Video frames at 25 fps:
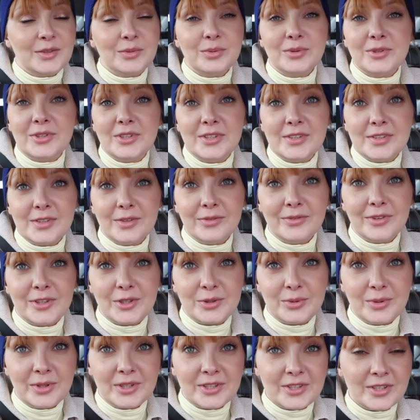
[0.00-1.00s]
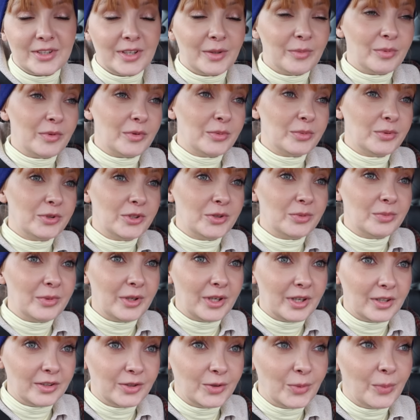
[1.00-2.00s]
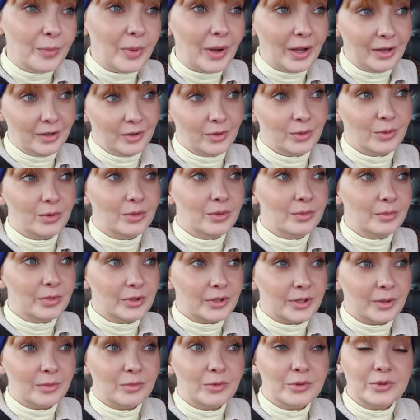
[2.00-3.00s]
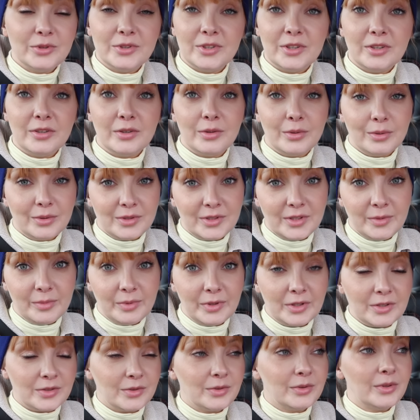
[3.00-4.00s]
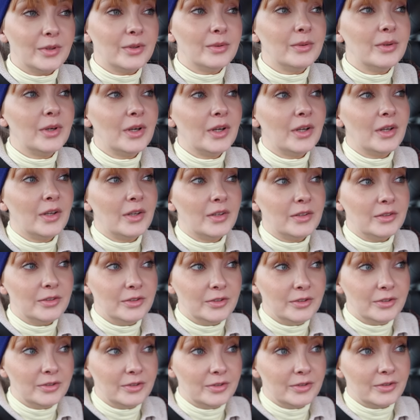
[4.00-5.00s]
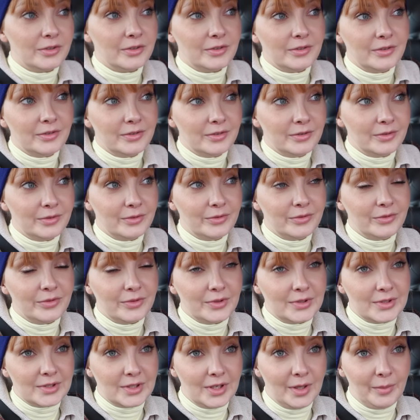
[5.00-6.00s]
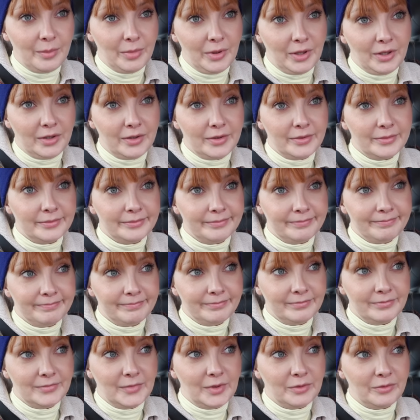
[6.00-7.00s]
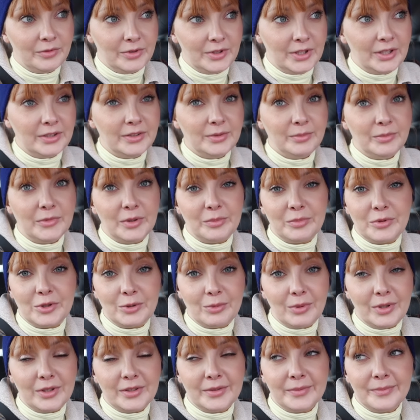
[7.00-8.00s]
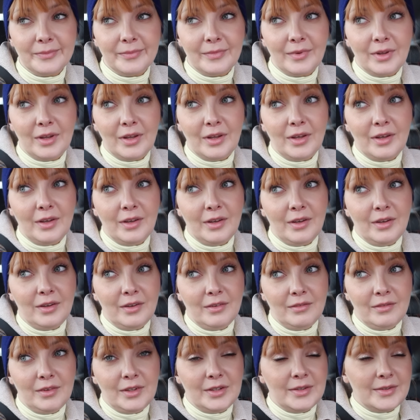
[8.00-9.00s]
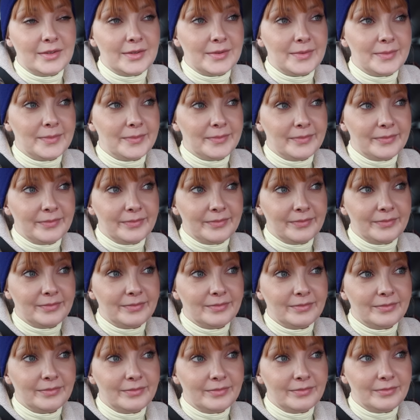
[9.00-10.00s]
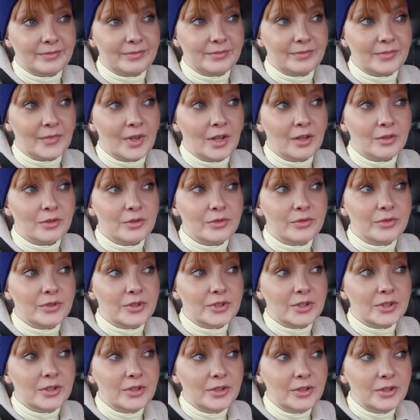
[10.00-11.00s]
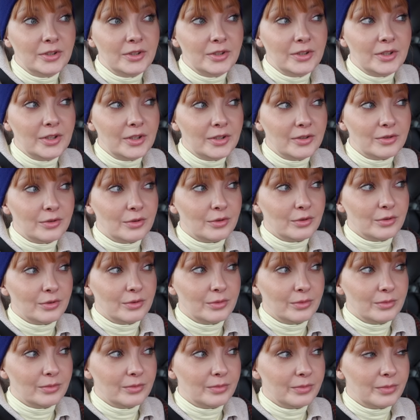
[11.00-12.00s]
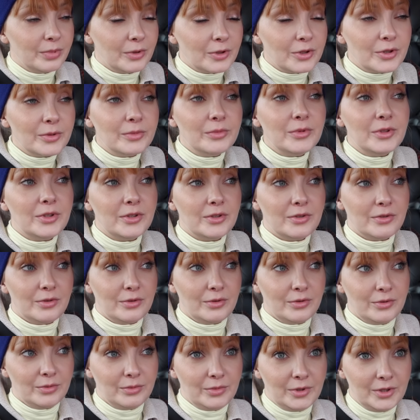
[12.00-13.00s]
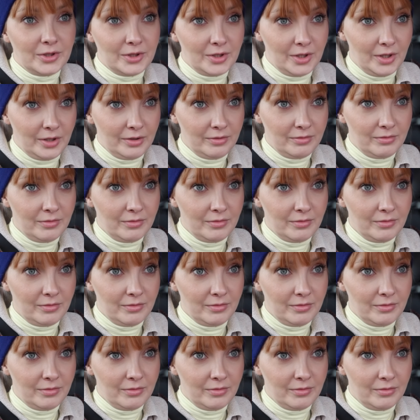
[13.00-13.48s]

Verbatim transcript: słusznie zauważyła, że najpierw musimy jechać do banku, bo tam ludzie krócej pracują niż y, w sklepach, w Stadium na przykład. Więc oczywiście nie zrozum... proszę mnie nie zrozumieć źle.